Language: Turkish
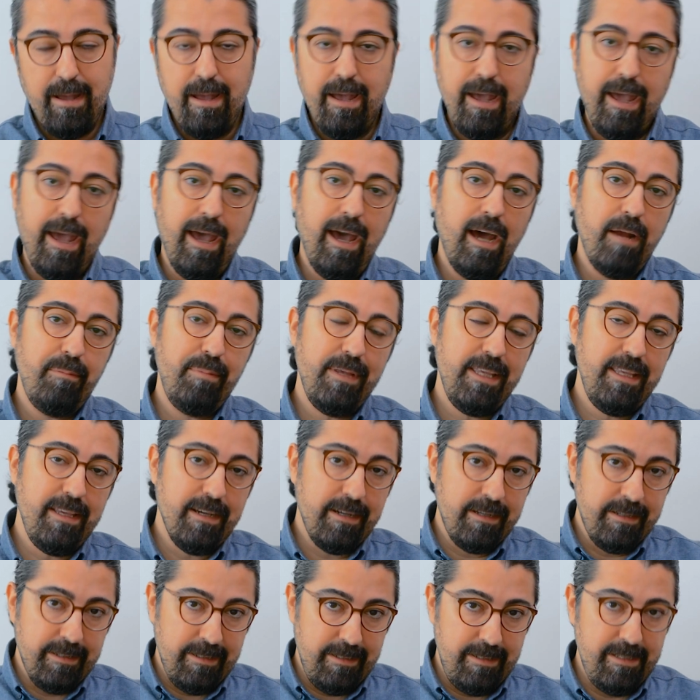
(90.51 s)
Eğer bir
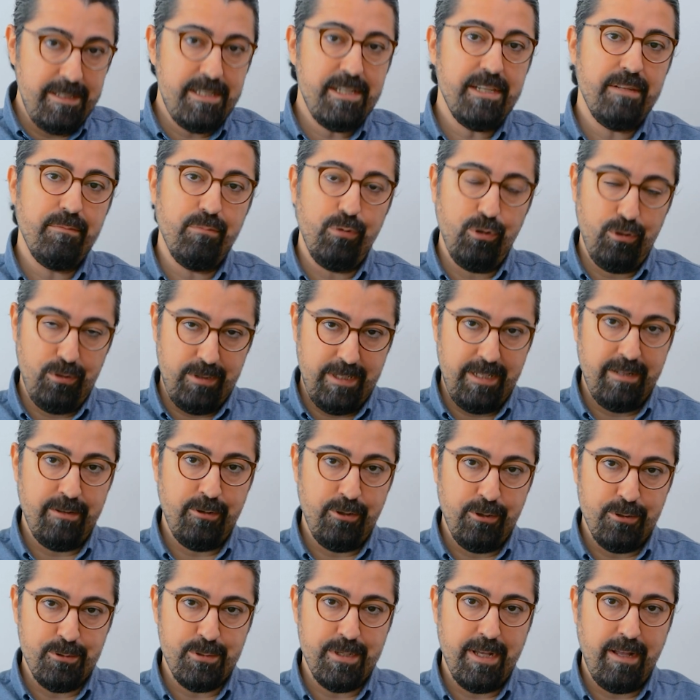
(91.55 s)
yakının için bunu
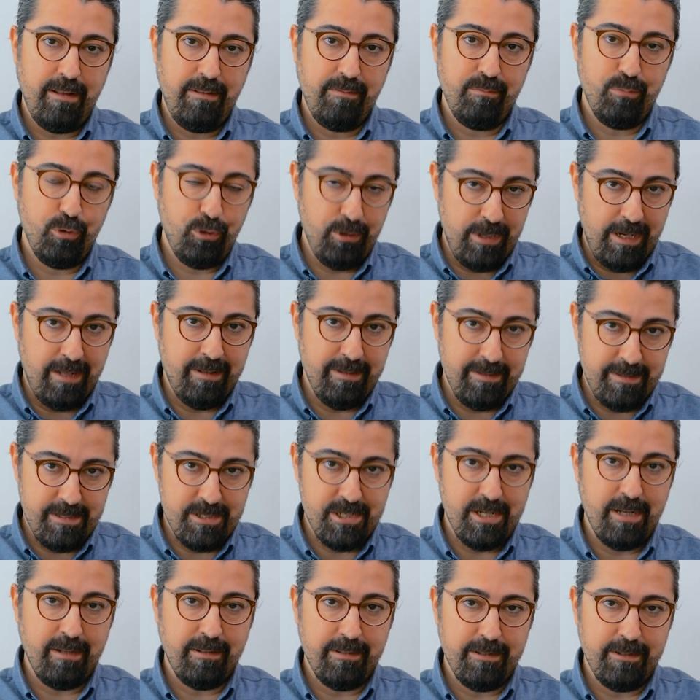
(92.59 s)
dinliyorsan, bugün
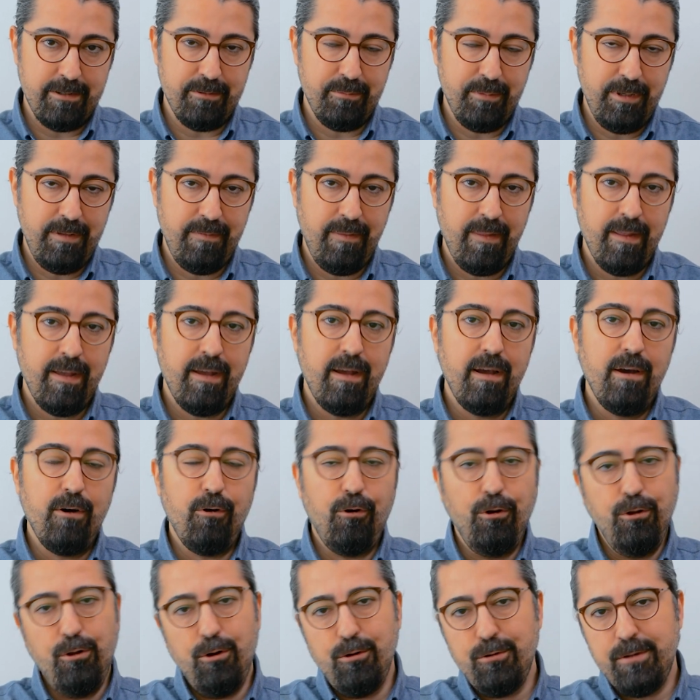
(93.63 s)
anlatacaklarımı,
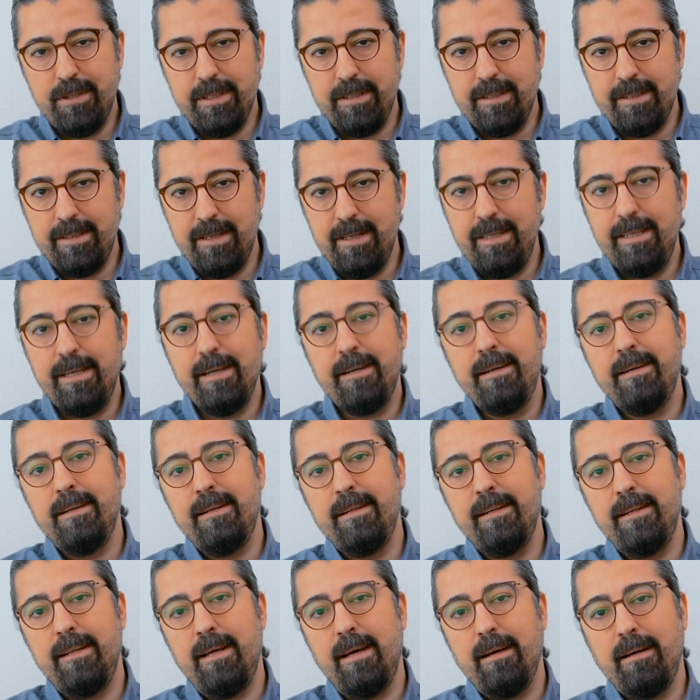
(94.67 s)
o noktada da
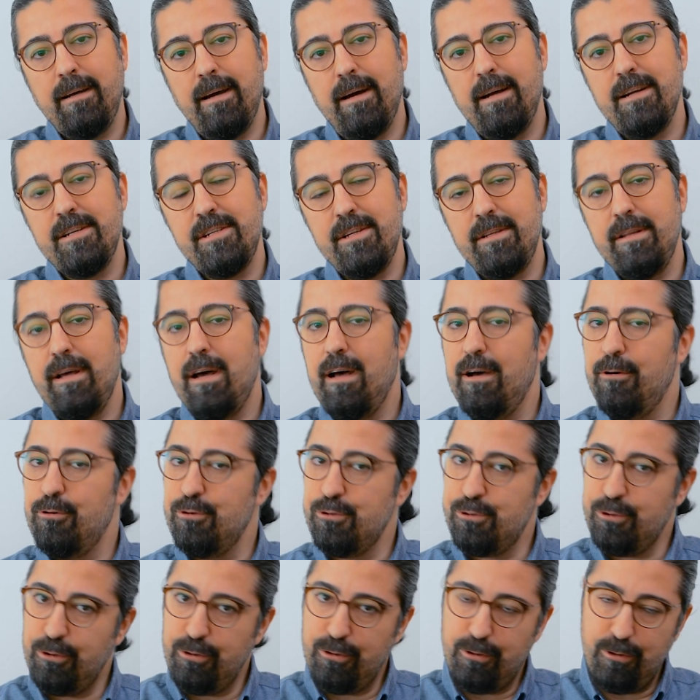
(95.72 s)
yakınına karşı daha
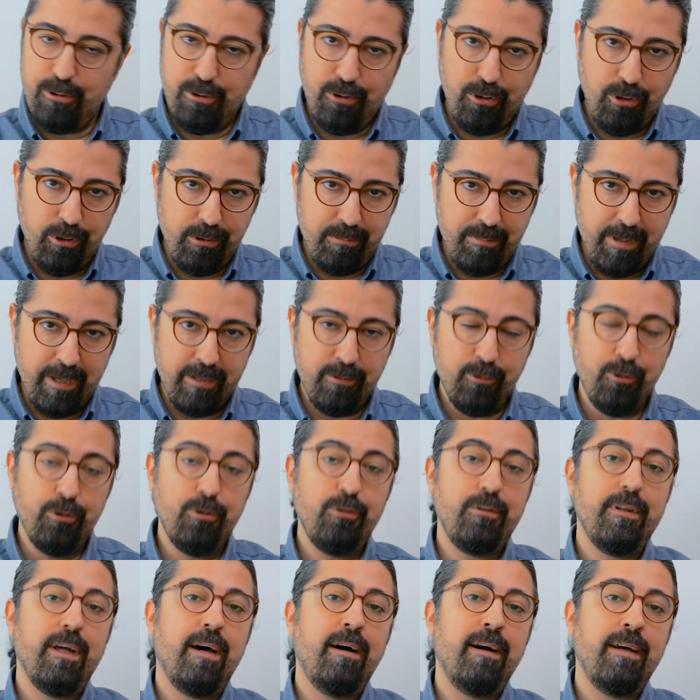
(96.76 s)
hoşgörülü olman,
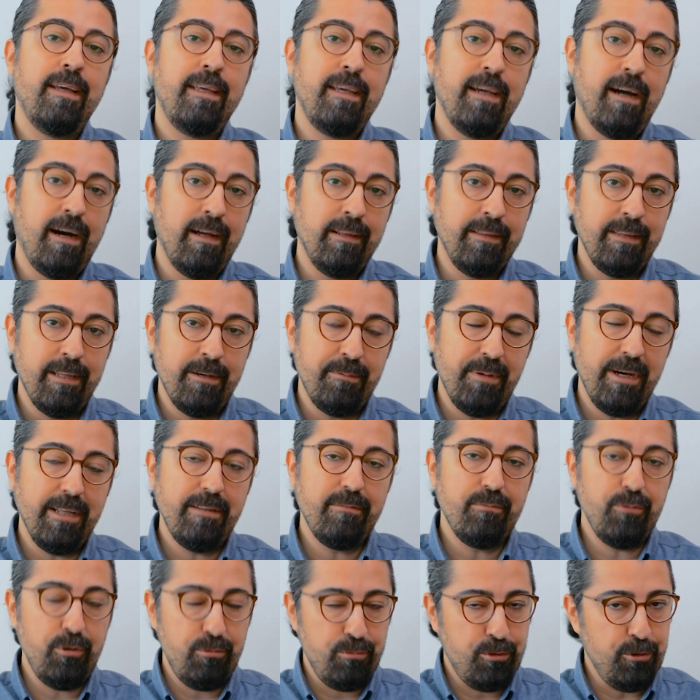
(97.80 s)
onu daha iyi anlaman
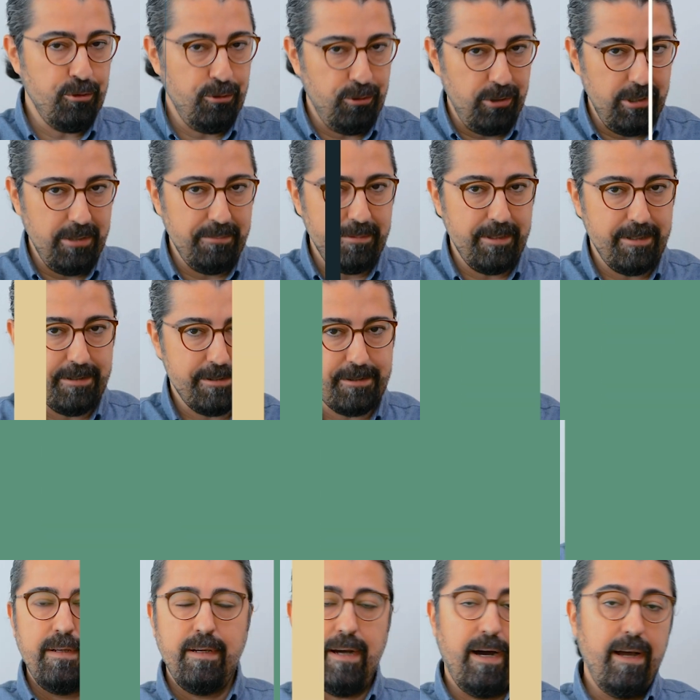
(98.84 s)
mümkün olabilir.
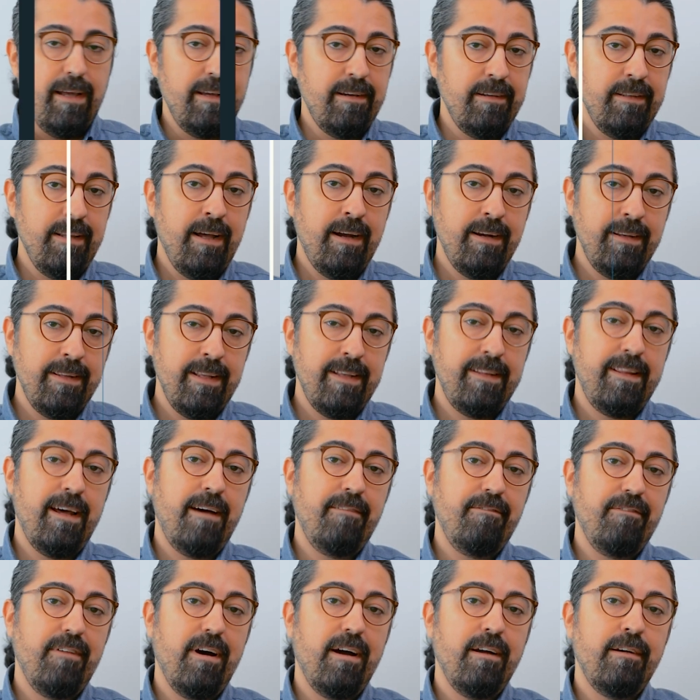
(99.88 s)
Kaygılar
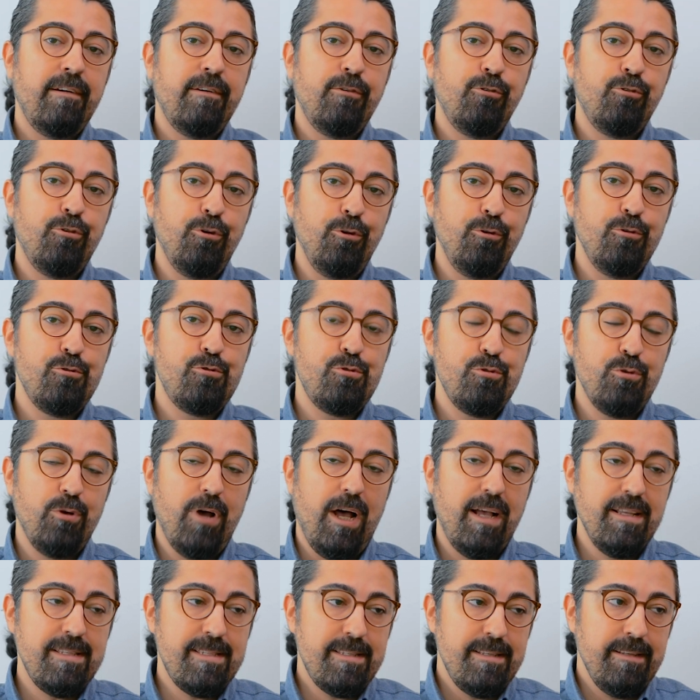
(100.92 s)
neden var konusu
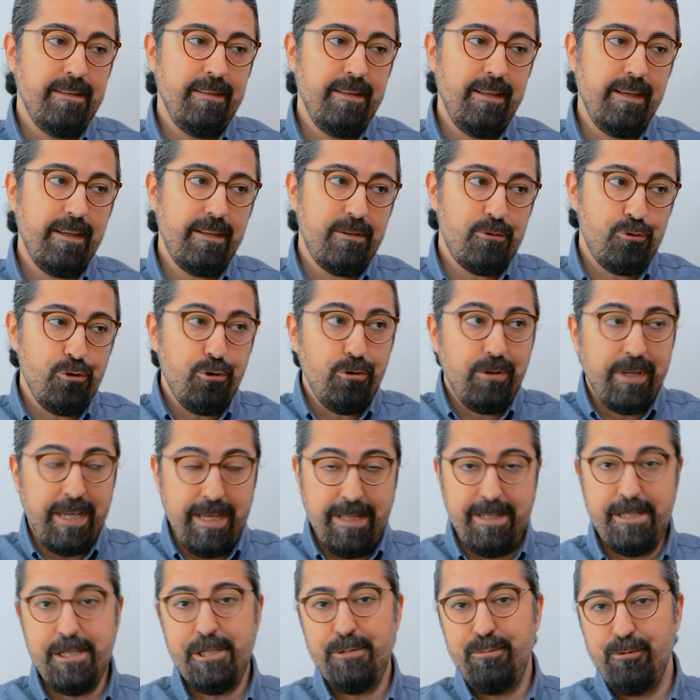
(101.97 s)
aslında çok
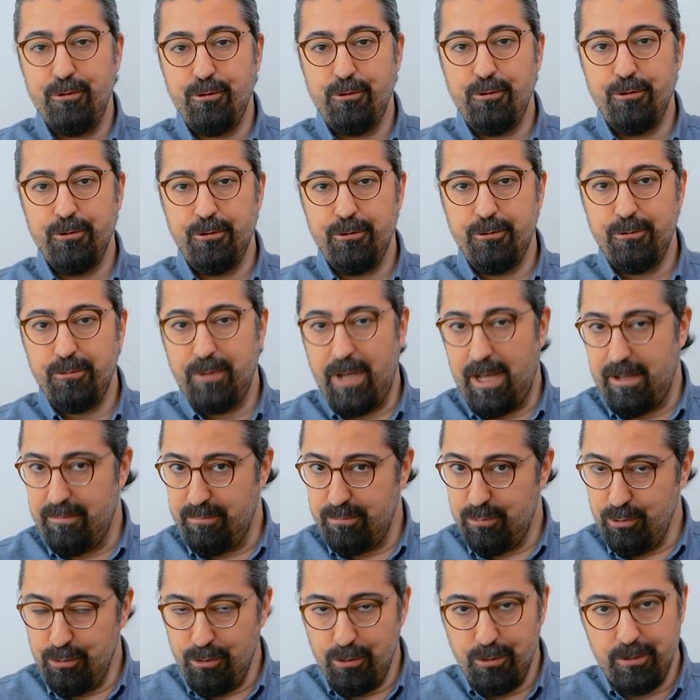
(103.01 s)
geniş bir konu.
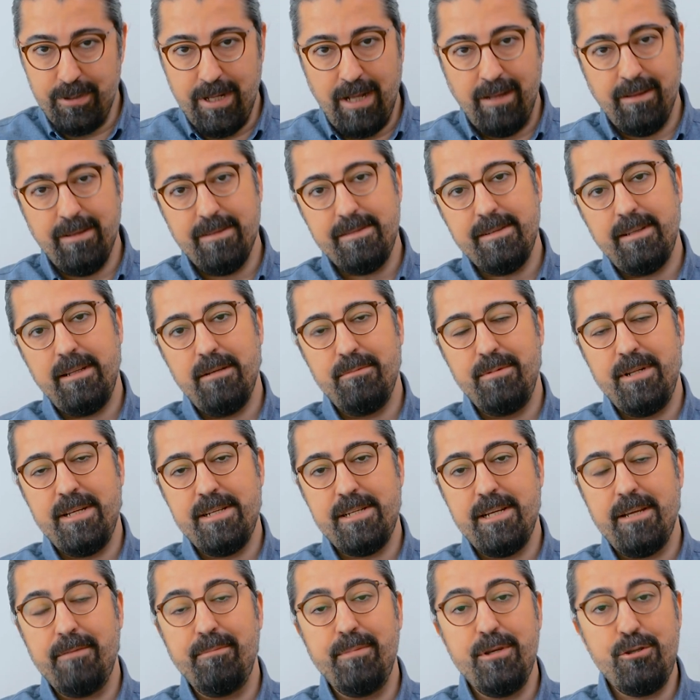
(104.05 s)
Yani bu konuda
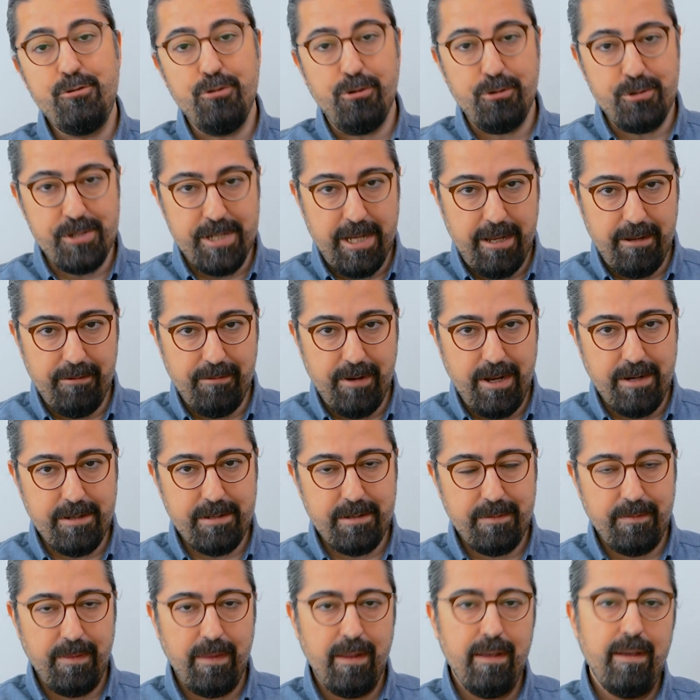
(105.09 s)
anlatılabilecek birçok şey
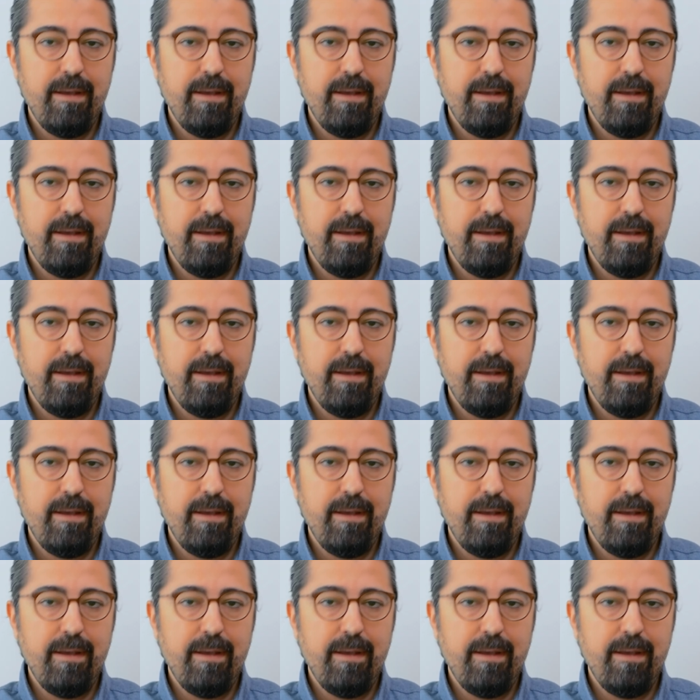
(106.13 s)
var.